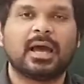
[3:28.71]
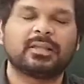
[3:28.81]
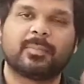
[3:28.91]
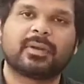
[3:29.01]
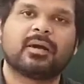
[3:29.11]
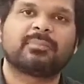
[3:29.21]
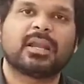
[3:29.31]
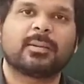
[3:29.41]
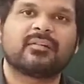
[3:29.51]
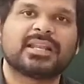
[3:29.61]
அதுக்கப்புறம்
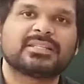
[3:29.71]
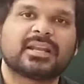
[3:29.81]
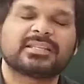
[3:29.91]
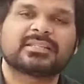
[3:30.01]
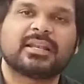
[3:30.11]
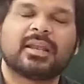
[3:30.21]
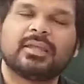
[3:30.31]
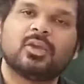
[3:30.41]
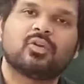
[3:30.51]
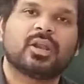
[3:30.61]
பரிணாம வளர்ச்சி அடைந்த செல்
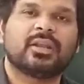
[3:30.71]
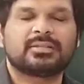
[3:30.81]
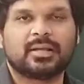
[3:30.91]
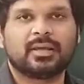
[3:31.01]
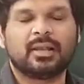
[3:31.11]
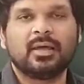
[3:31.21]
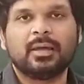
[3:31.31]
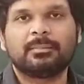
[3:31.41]
என்ன யூகேரட்டிக் செல்கள்